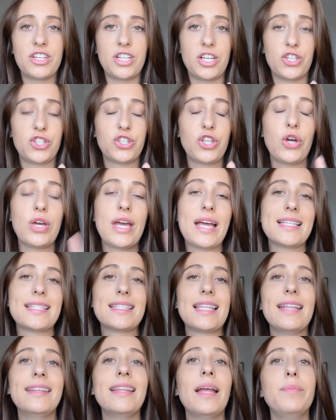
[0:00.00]
rzecz to
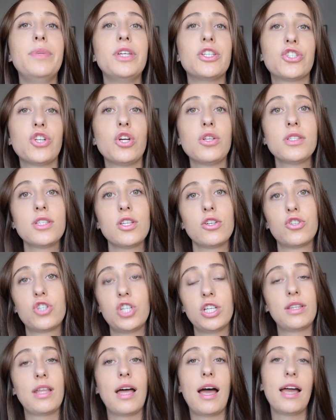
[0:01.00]
jest na bieżąco
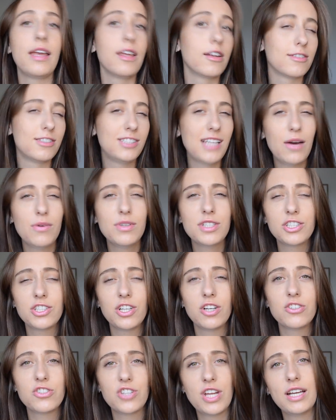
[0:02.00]
czytaj rozdziały z
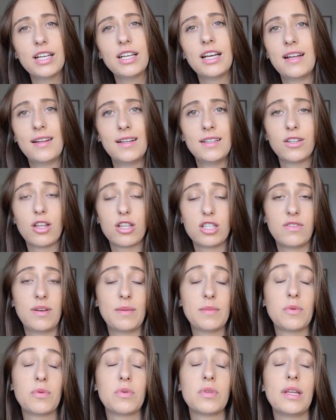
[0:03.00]
książek, to, co
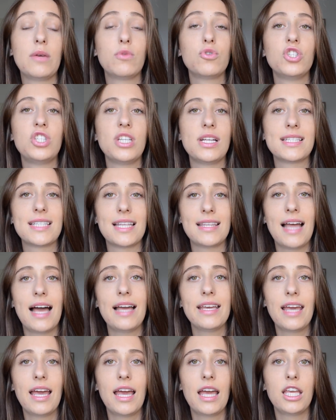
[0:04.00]
Wam nauczyciel
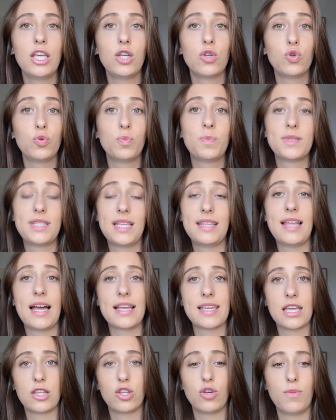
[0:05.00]
zadaje i rób
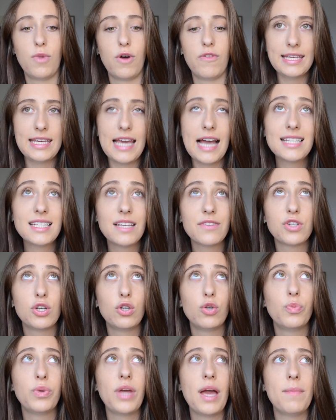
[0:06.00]
zadania domowe. Ja zawsze
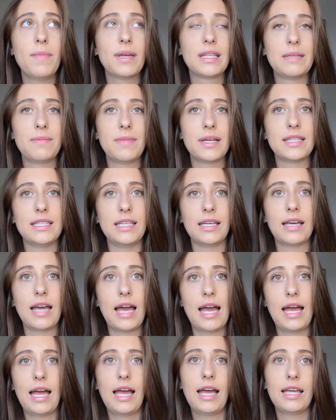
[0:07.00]
lubiłam
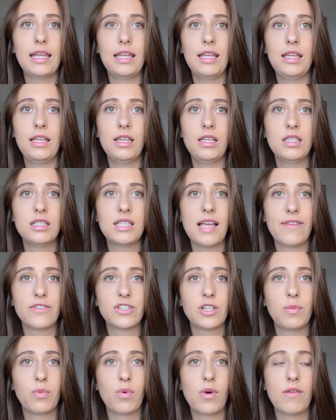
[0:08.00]
matematykę i
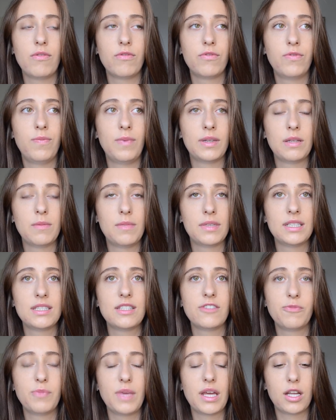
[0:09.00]
zawsze byłam w
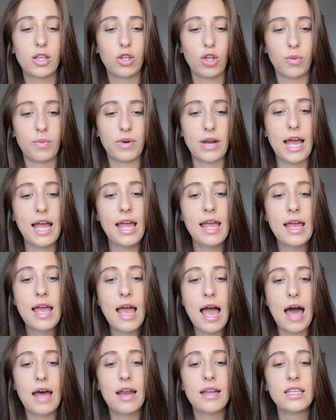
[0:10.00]
matematyce w miarę dobra,
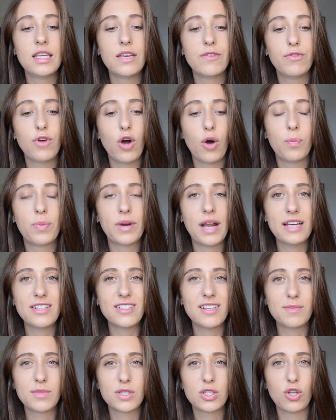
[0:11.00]
ale nie
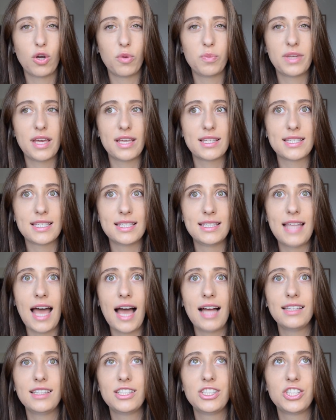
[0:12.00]
wyobrażam sobie
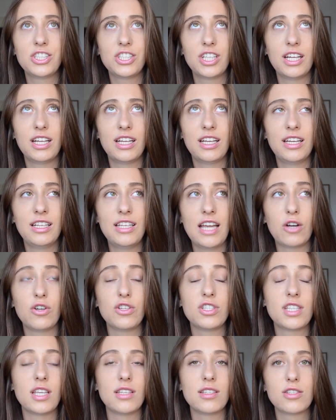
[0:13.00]
zdać e, jakoś
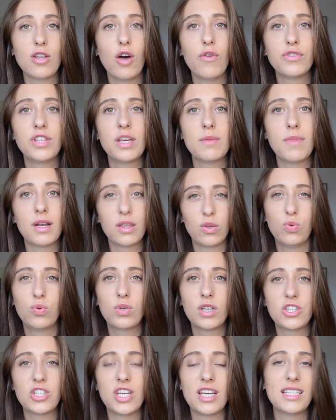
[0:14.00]
sensownie
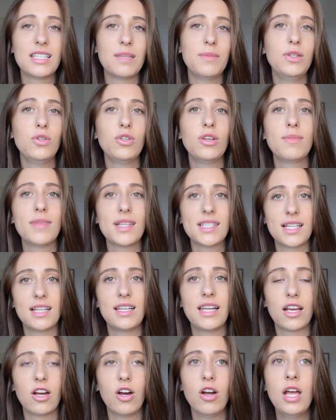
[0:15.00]
matury czy egzaminu
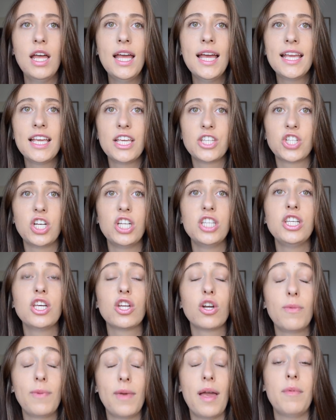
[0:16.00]
gimnazjalnego, jeżeli nie
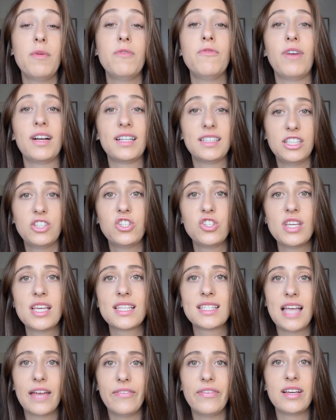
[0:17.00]
robiłabym
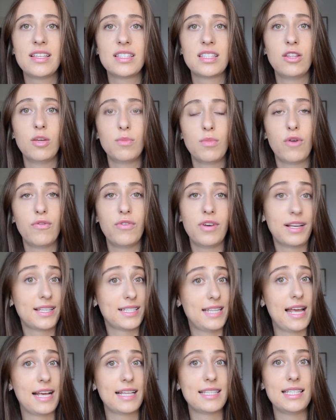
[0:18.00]
faktycznie zadań z domowych z
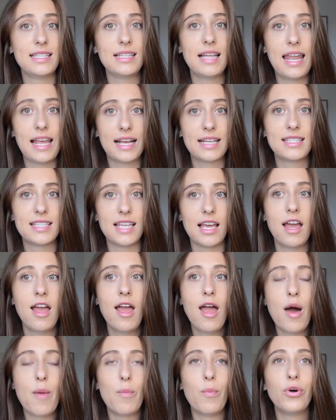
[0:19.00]
lekcji na lekcję,
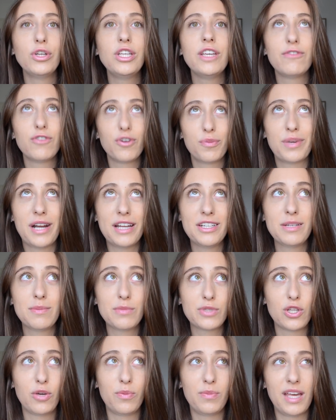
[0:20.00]
bo nie wyobrażam
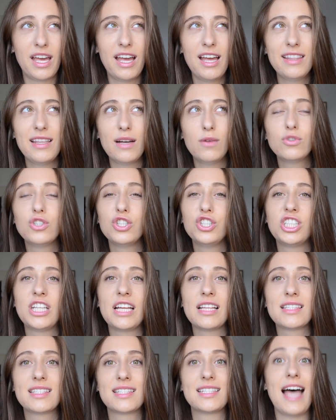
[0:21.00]
sobie nauczyć
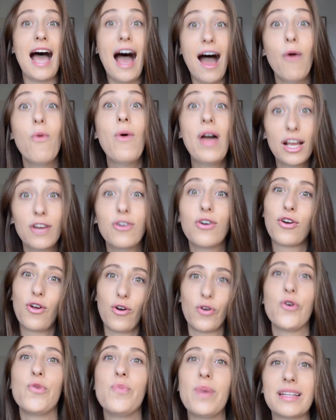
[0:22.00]
się całego
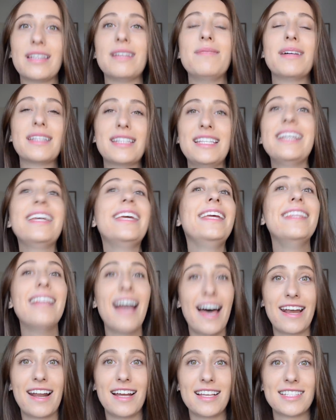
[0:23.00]
roku matematyki
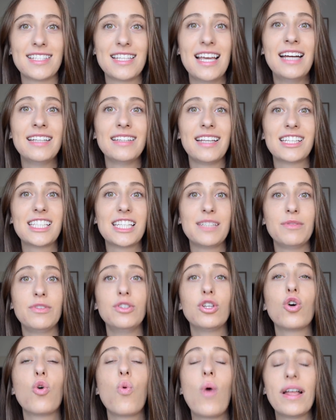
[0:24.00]
naraz, tak żeby
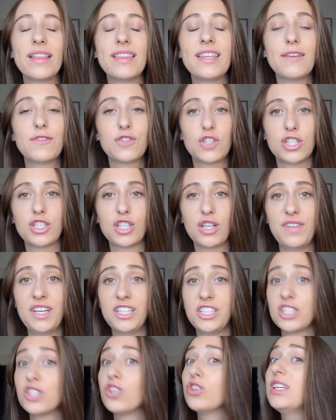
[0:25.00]
dokładnie wszystko
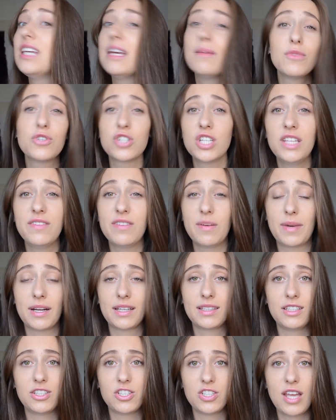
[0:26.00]
wiedzieć. Jest to niemożliwe
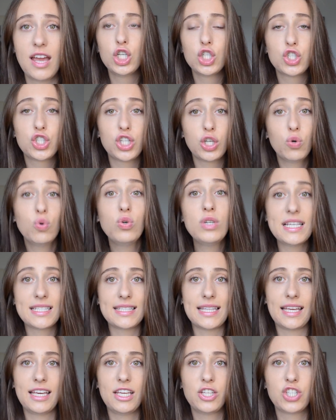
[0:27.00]
praktycznie, szczególnie z
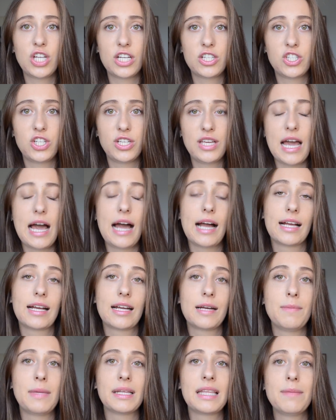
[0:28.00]
takich rzeczy
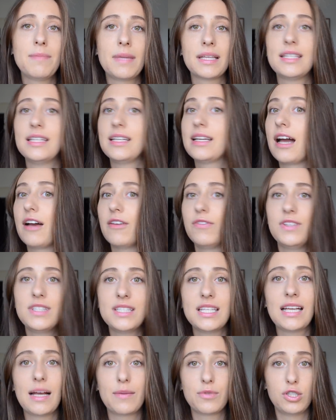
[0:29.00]
jak matematyka,
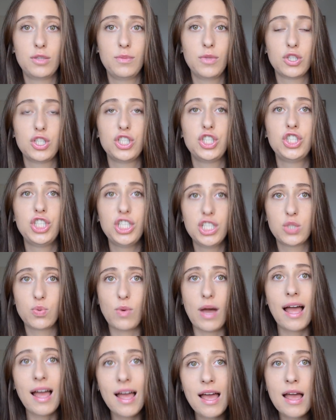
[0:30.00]
fizyka, przedmioty
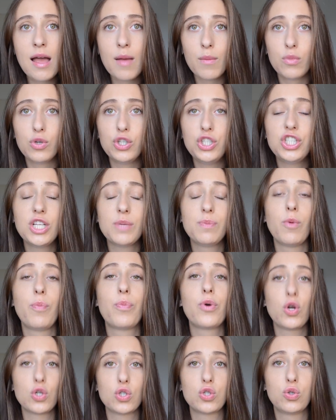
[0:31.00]
ścisłe, musicie po
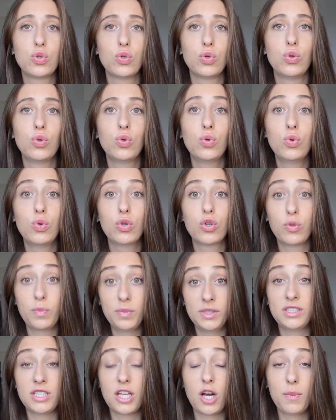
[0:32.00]
prostu
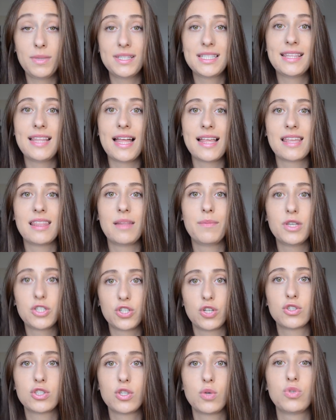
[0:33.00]
robić, robić zadania na
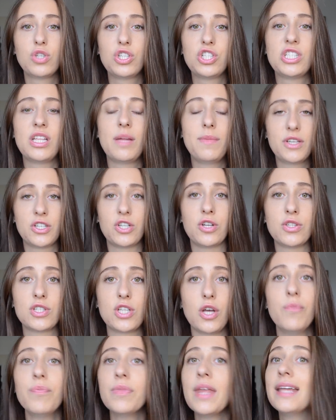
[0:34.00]
bieżąco, uczyć się na bieżąco.